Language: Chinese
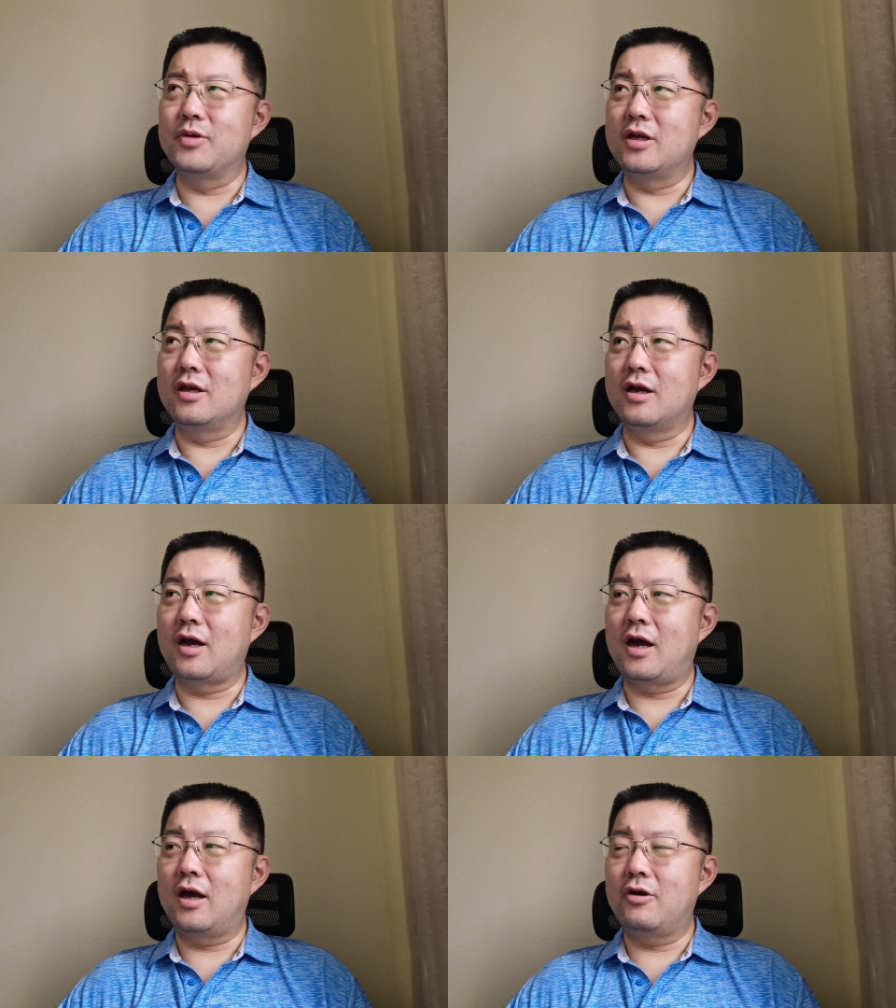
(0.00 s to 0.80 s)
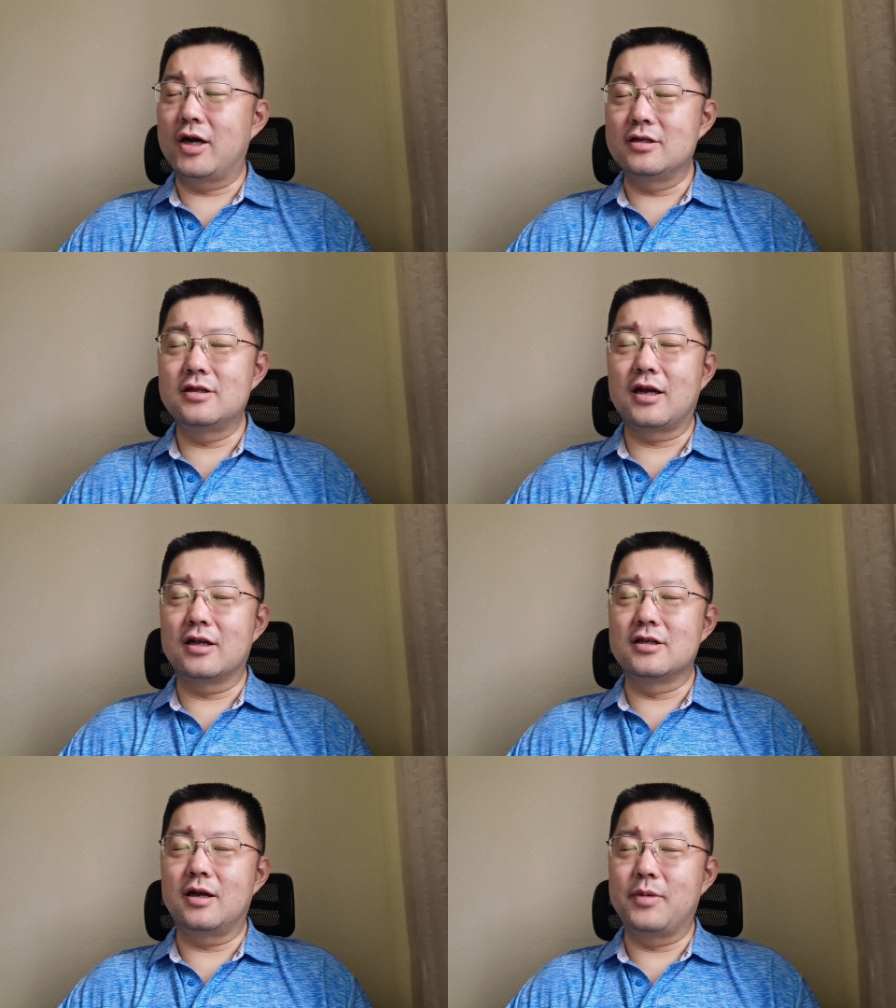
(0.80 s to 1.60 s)
早比 iOS 大
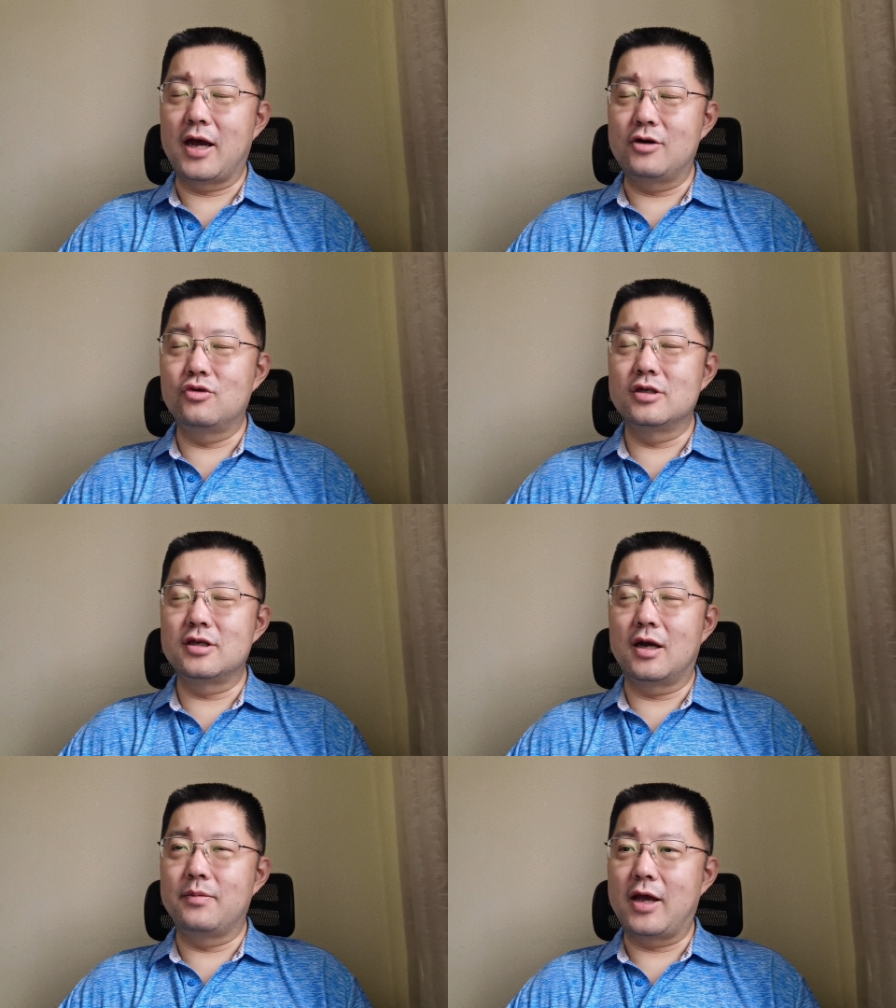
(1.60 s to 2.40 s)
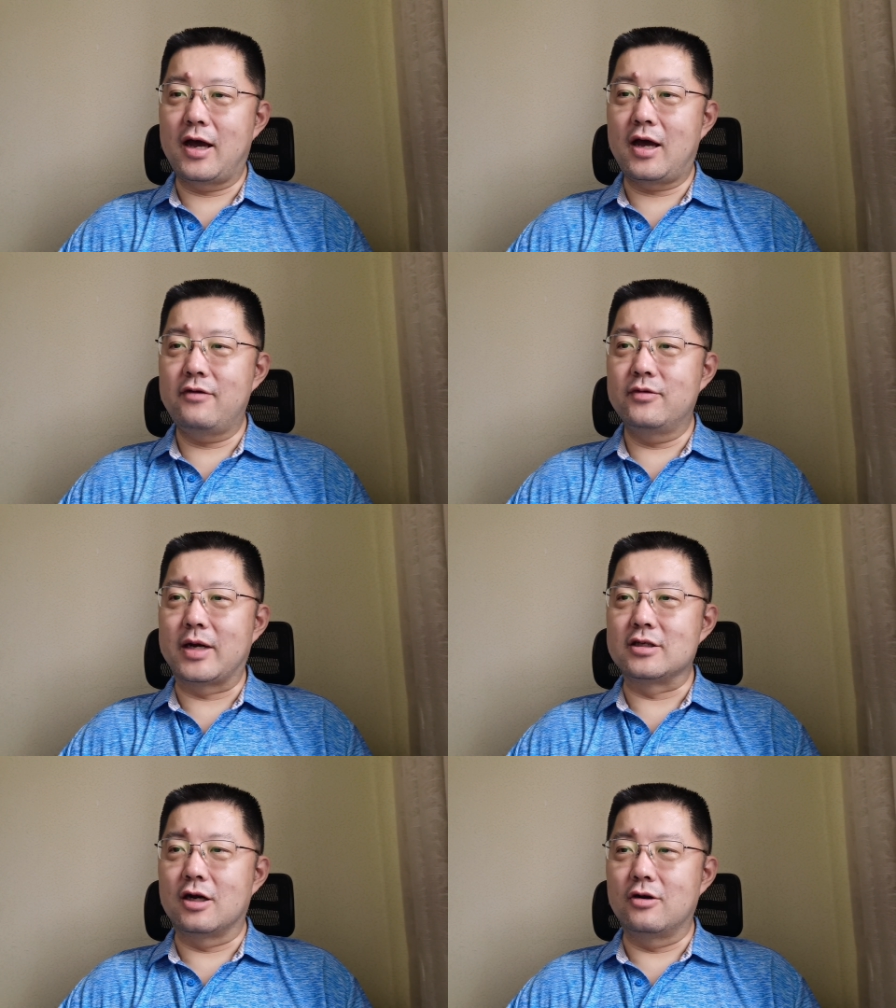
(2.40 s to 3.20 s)
概比安卓啊比 iPhone
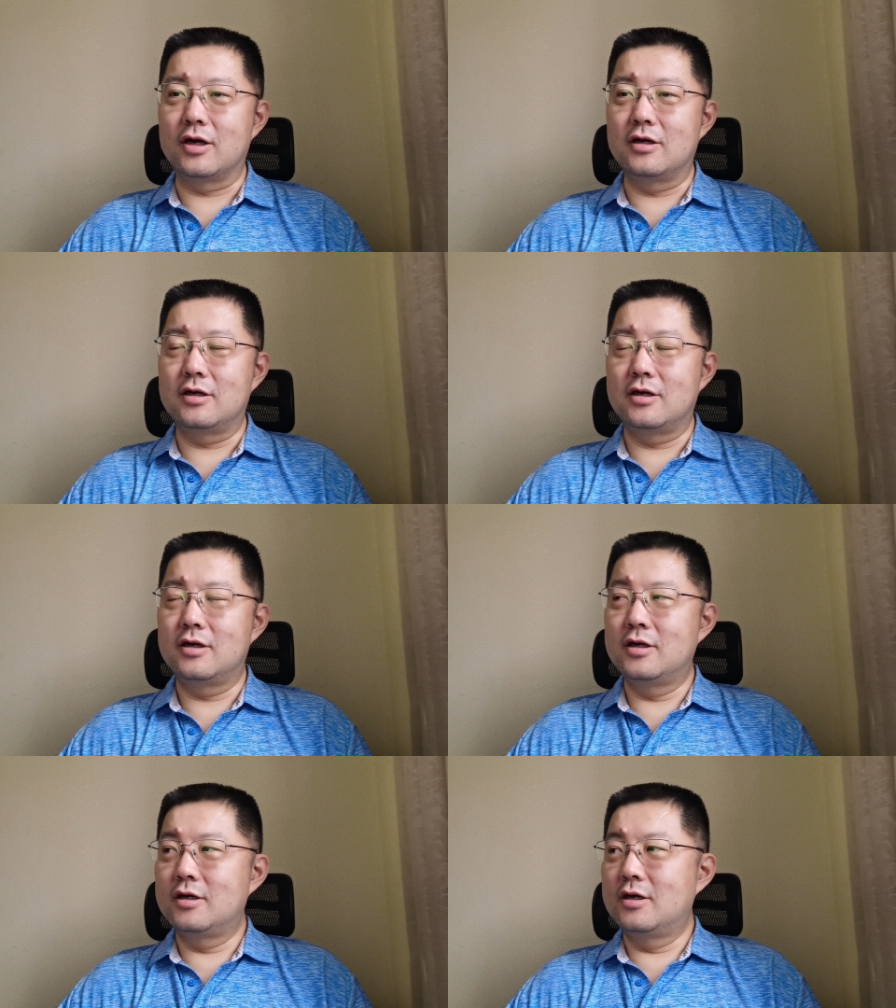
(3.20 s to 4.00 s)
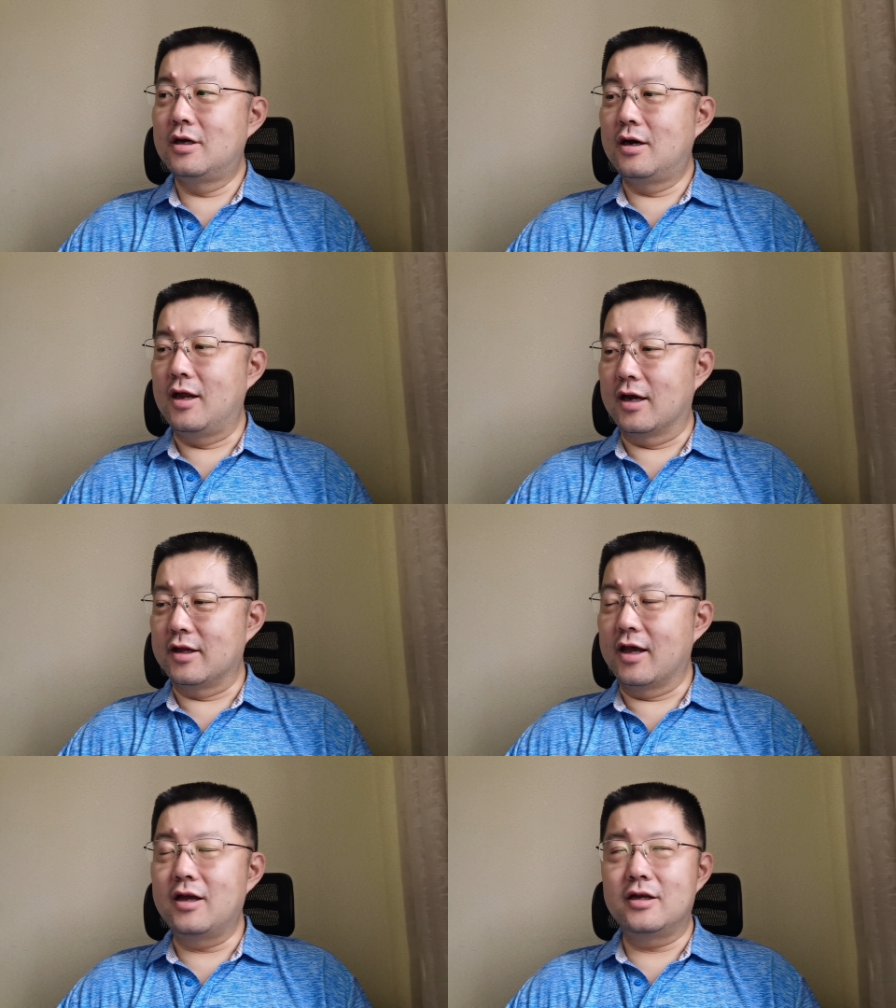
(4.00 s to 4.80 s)
吧早个
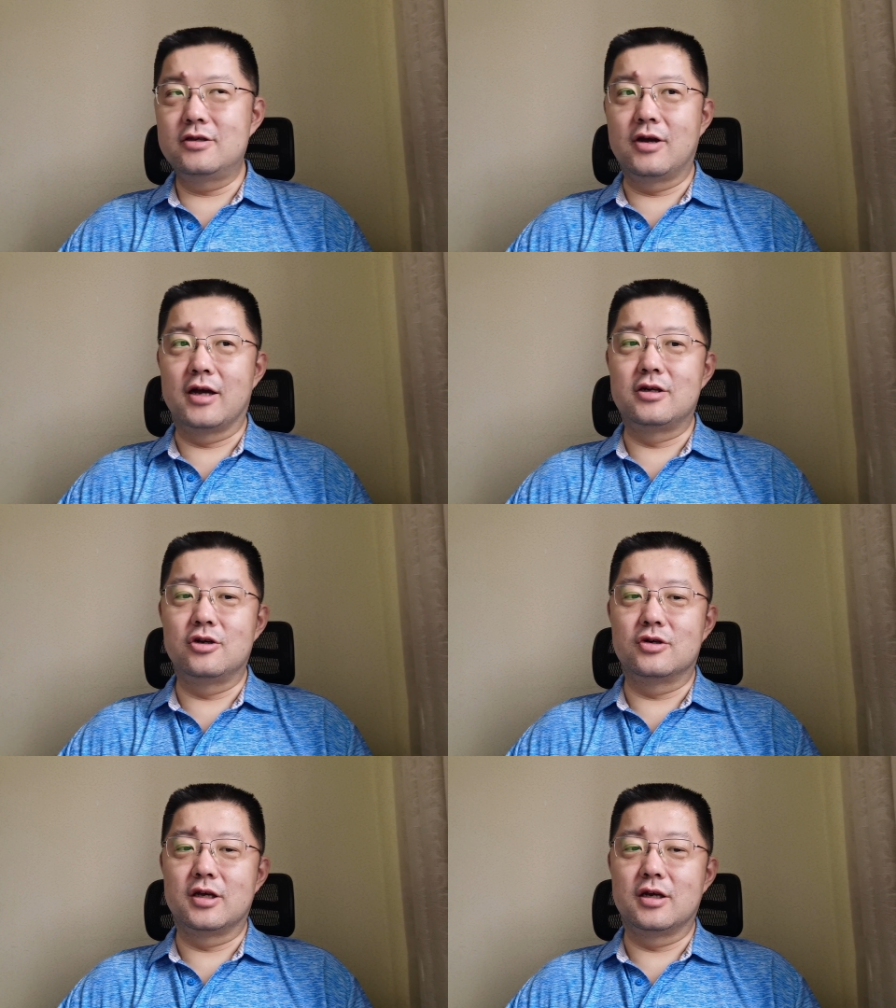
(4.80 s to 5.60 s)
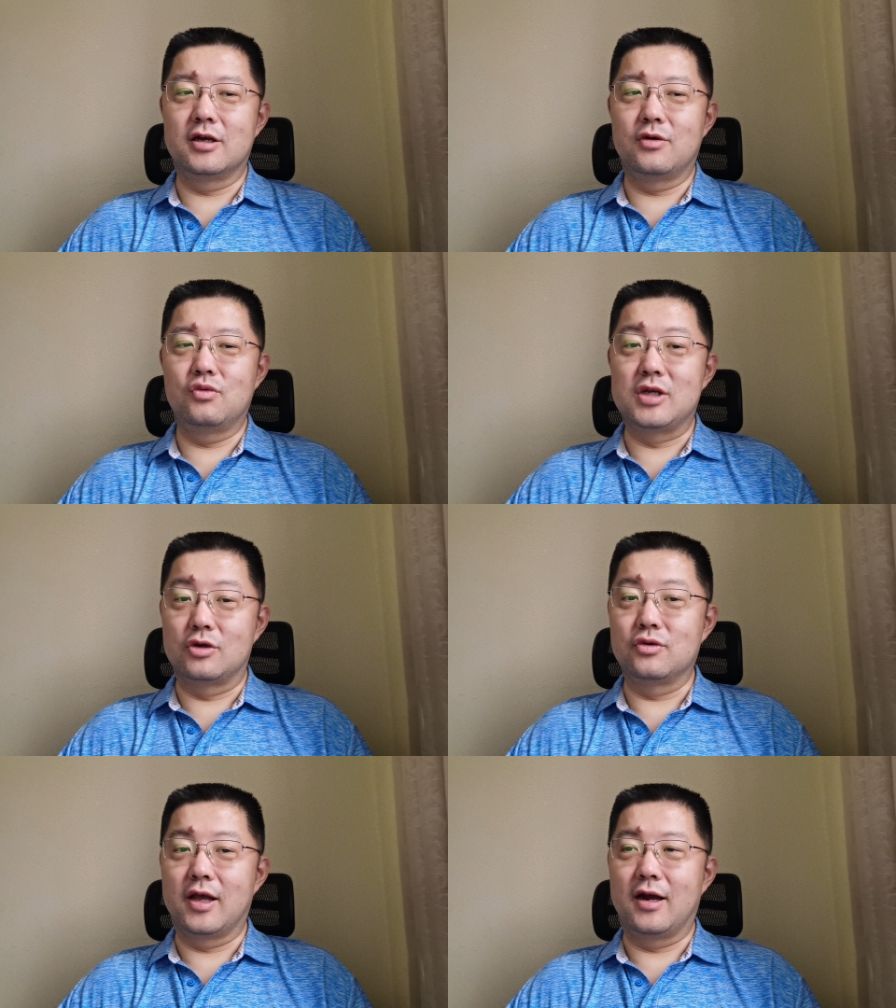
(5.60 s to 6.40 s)
两年就开始有这个无
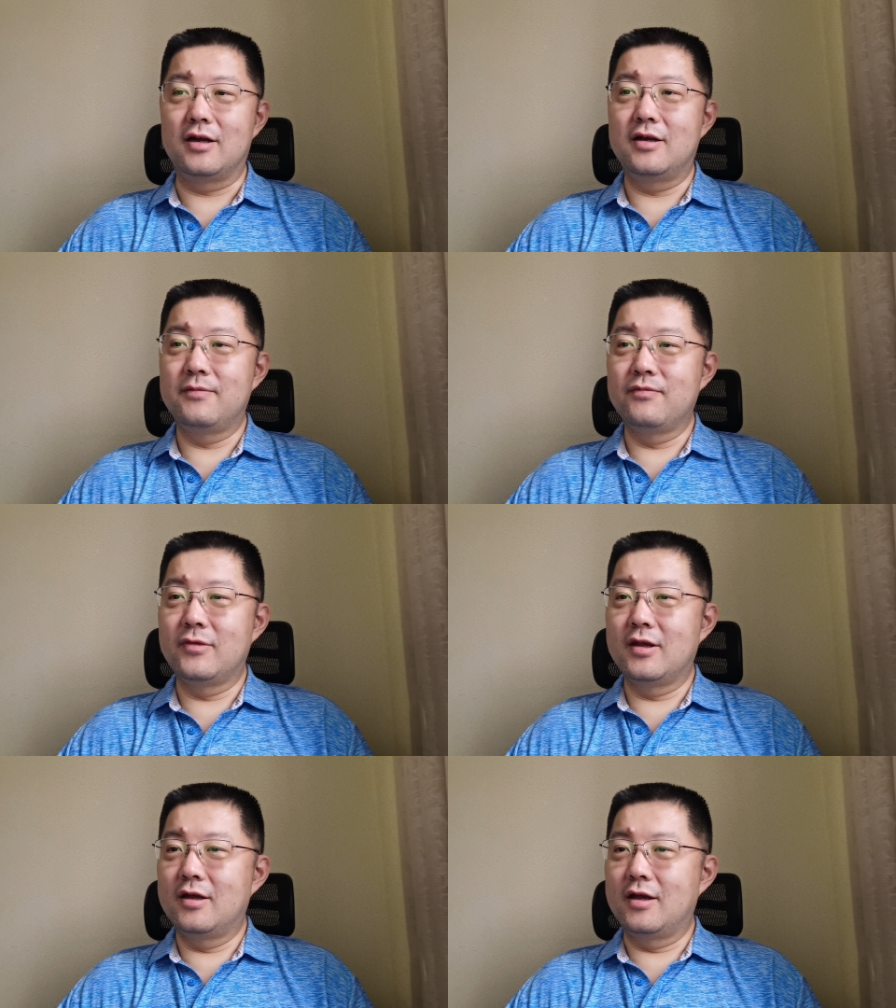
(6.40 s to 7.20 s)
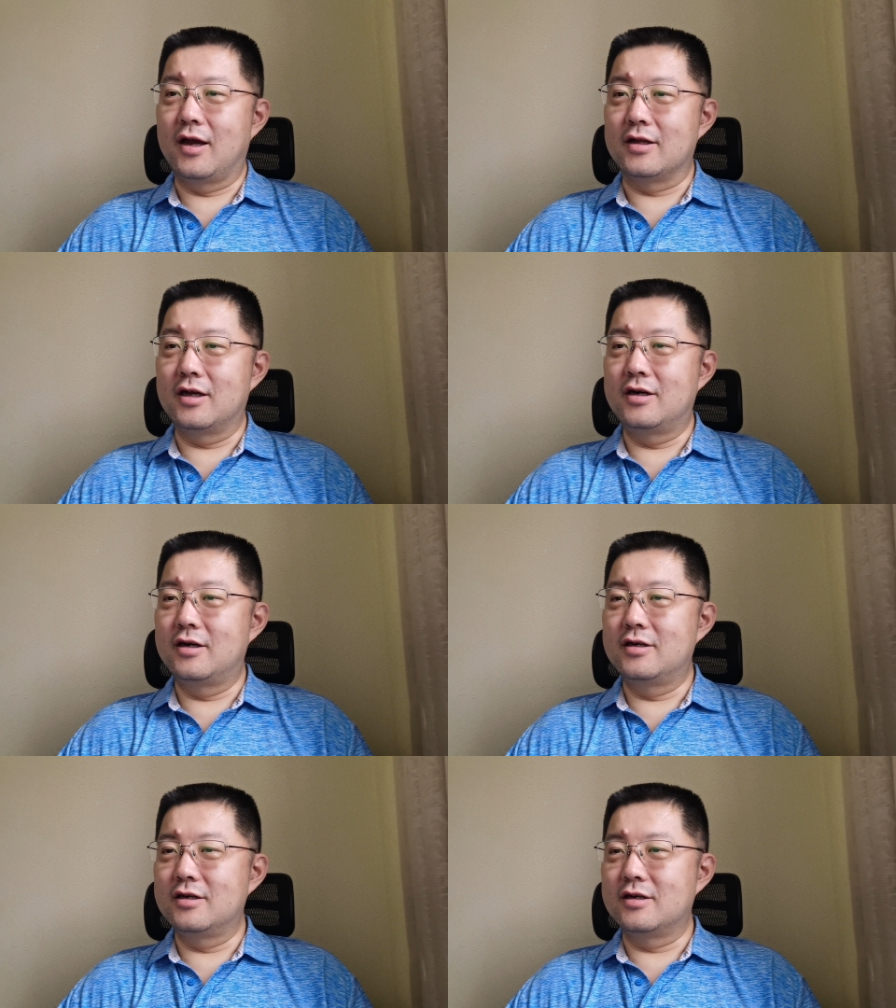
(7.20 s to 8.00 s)
线充电了。哎，但
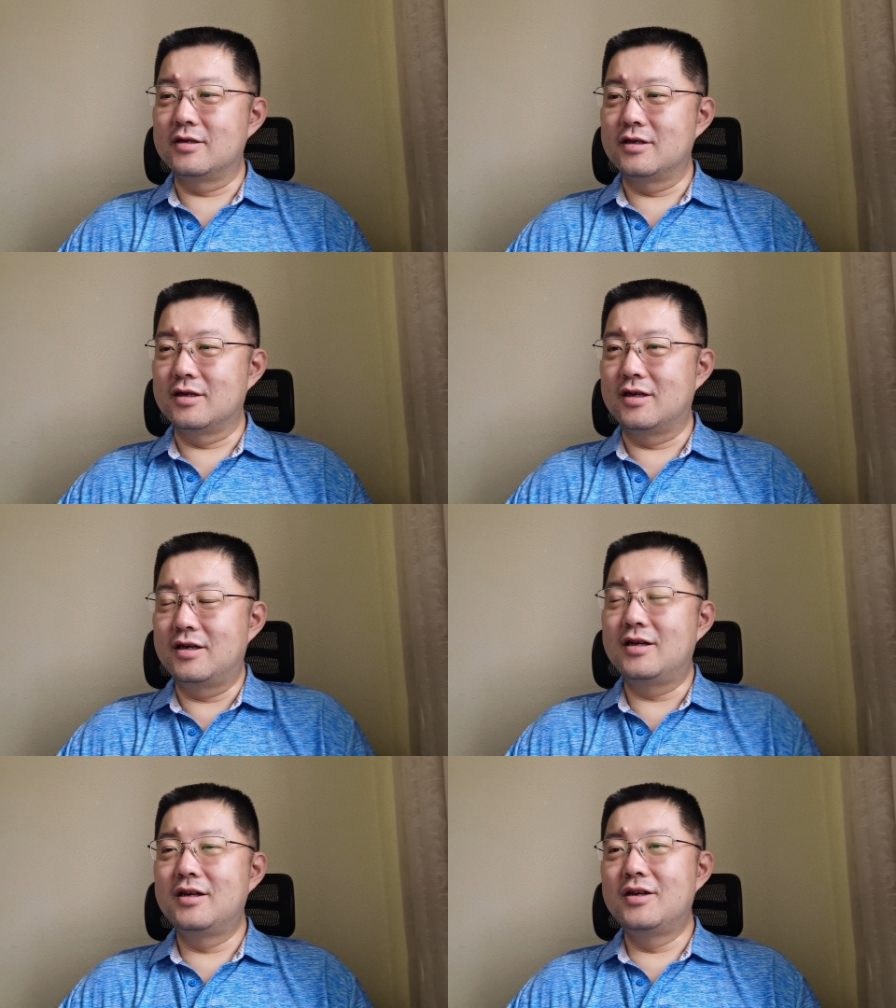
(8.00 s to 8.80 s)
是呢，这个这个